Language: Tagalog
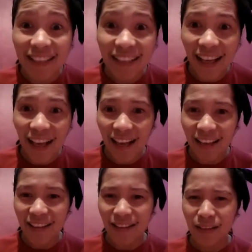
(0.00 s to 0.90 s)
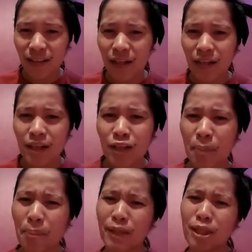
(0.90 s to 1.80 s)
kita
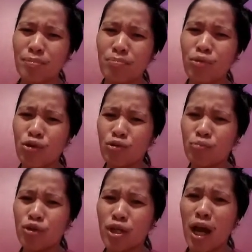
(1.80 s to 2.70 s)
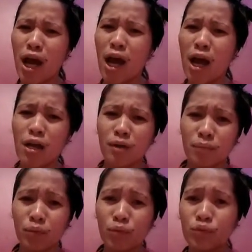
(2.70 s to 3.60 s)
Napatibok mo na
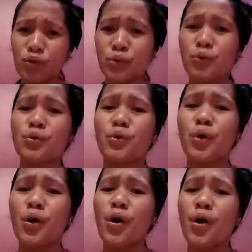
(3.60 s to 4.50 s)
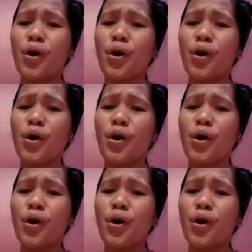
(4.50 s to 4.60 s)
ang puso ko